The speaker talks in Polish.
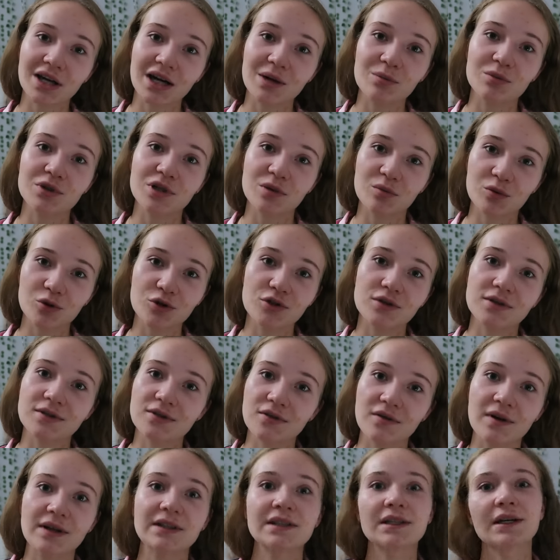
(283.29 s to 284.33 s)
tak
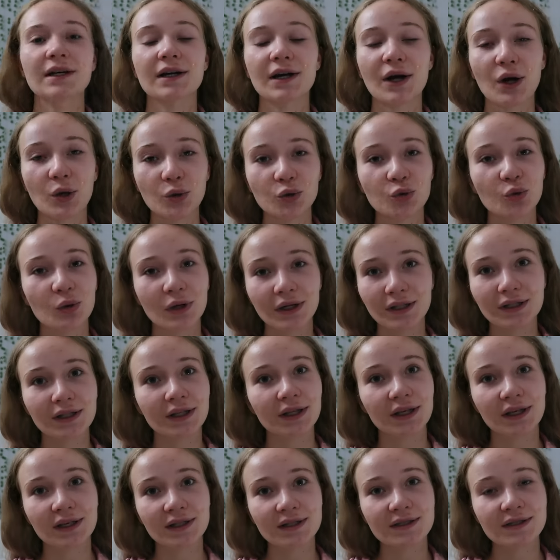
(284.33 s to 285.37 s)
przebudzony, jak
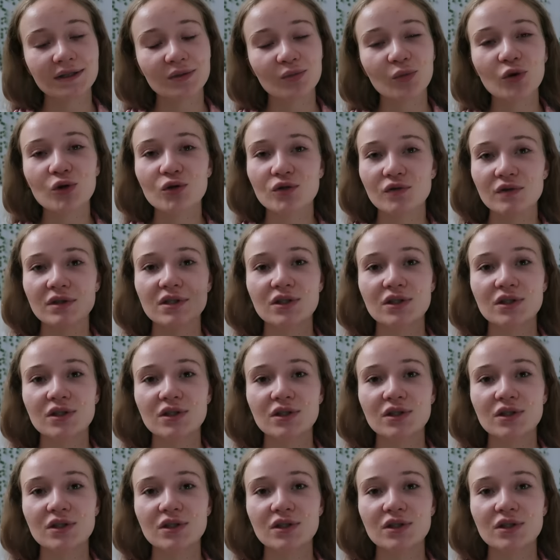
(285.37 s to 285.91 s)
aktualnie jest, bo już mhm.